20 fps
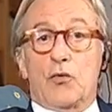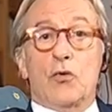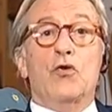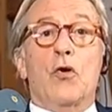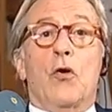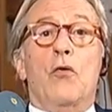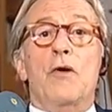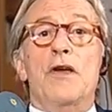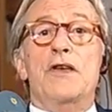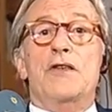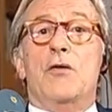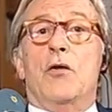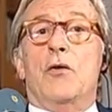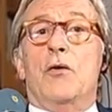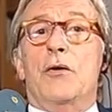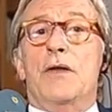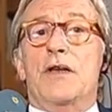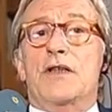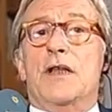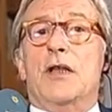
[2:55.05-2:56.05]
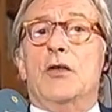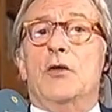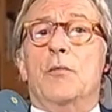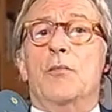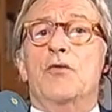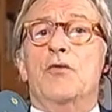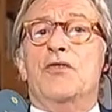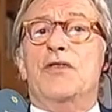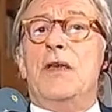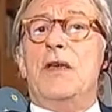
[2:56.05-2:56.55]
Tutto questo non è stato
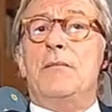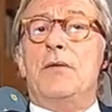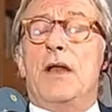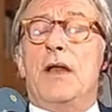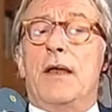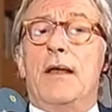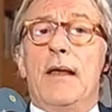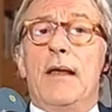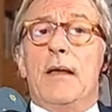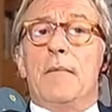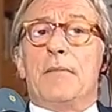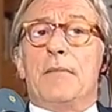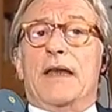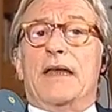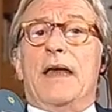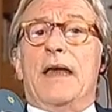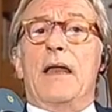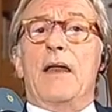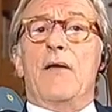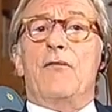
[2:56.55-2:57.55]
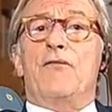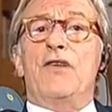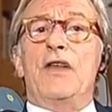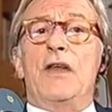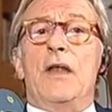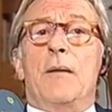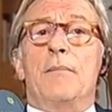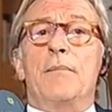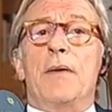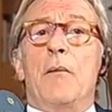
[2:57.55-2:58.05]
possibile perché alla
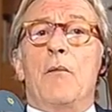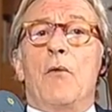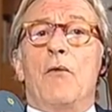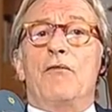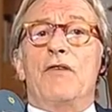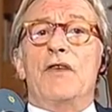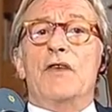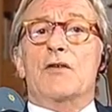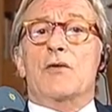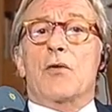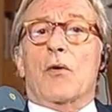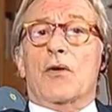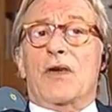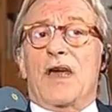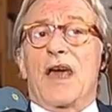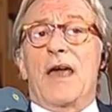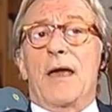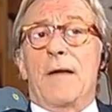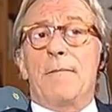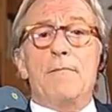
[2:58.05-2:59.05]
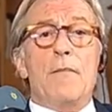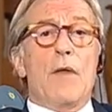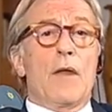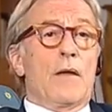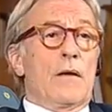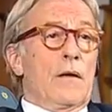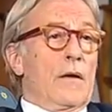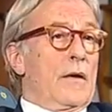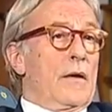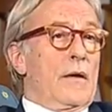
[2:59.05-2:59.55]
fine abbiamo visto che
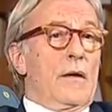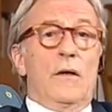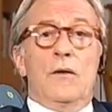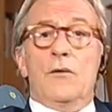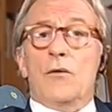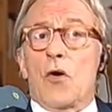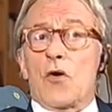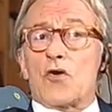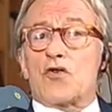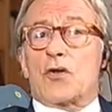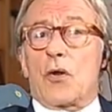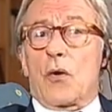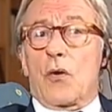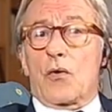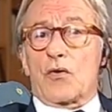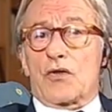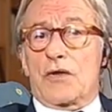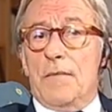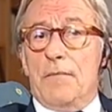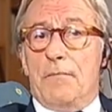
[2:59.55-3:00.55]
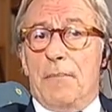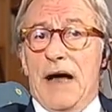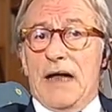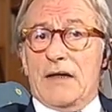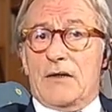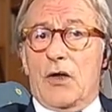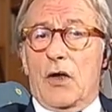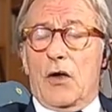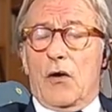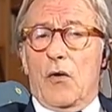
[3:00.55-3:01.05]
eh, il nostro
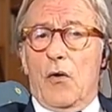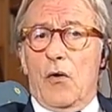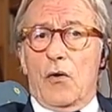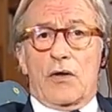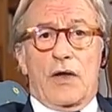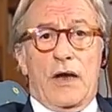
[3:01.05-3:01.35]
simpatico